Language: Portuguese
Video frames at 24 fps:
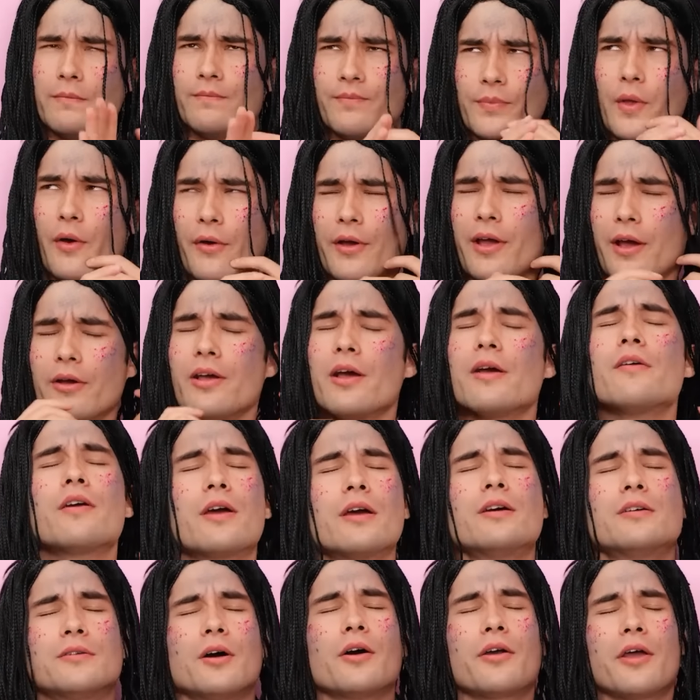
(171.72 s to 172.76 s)
Eh, está
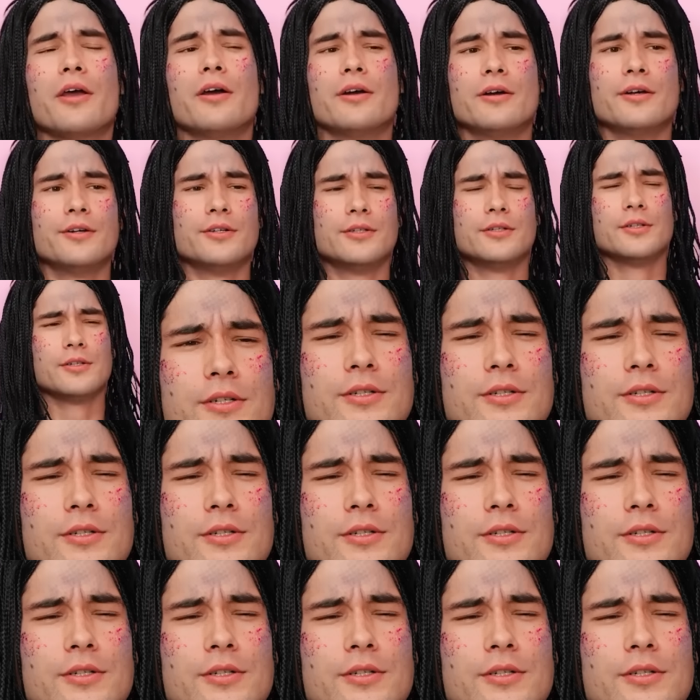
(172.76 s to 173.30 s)
bem, está bem.